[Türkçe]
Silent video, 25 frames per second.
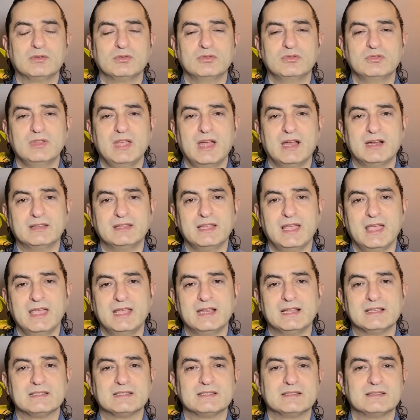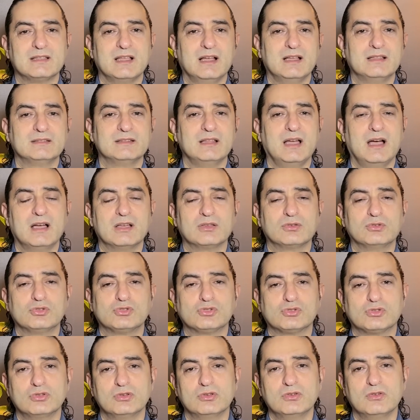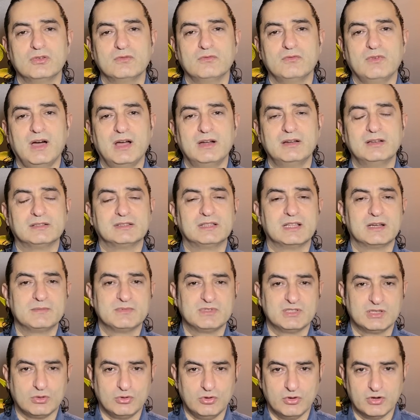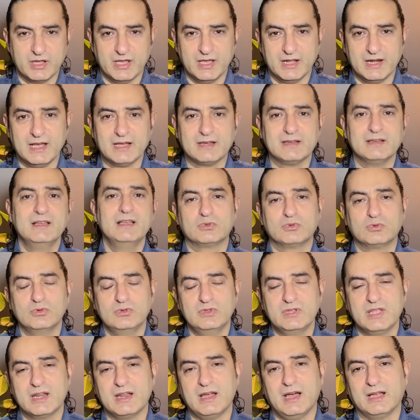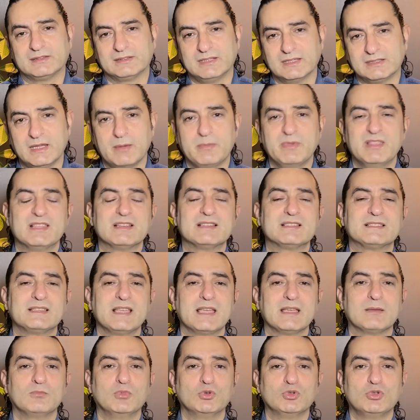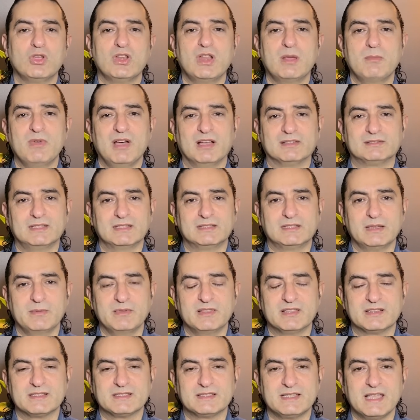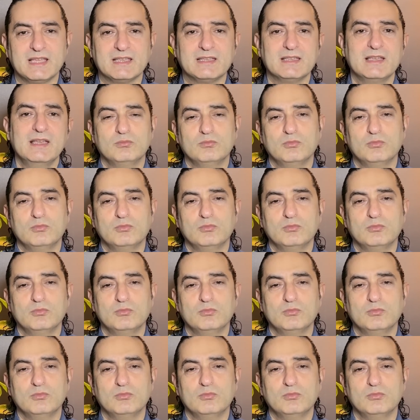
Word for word: günlerde en azından daha güçlü varlıklarımızı koruyarak günleri atlatabilirsek, bu dönemi atlatabilirsek